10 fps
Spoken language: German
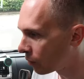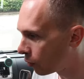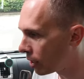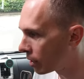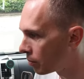
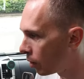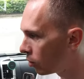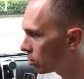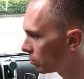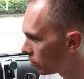wurde er
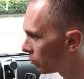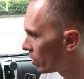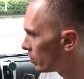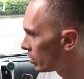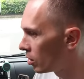gebaut und
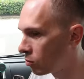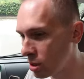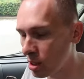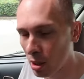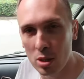wir haben ihn dann
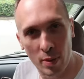Gott sei Dank